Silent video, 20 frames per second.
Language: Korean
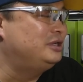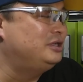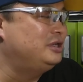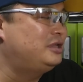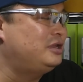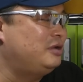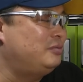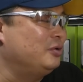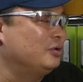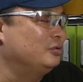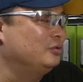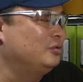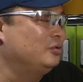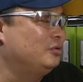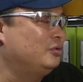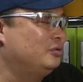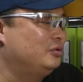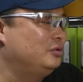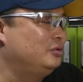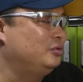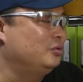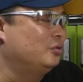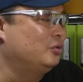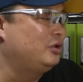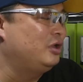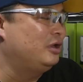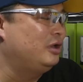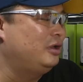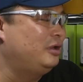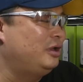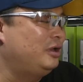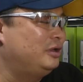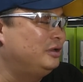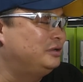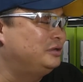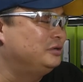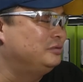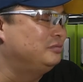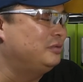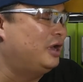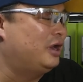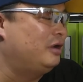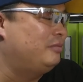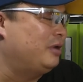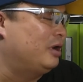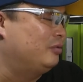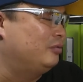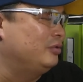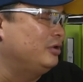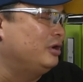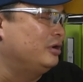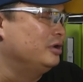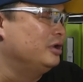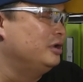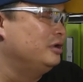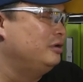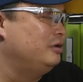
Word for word: 시세 변동은 이렇게 지금 알아봤고요.